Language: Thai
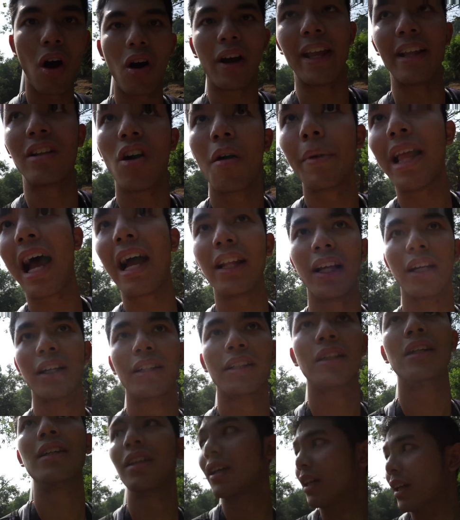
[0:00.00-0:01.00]
กล้องเห็นกล้องไม่ได้เลย
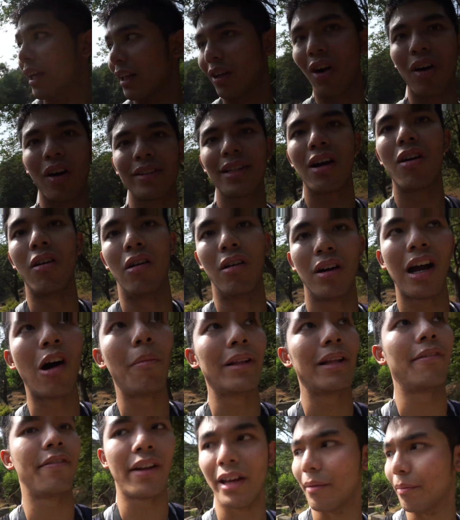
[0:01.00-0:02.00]
เห็นกล้องก็จะขอเข้า
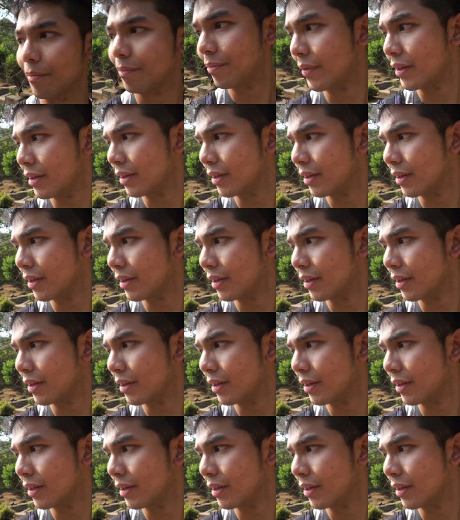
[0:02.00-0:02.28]
มาในเฟรม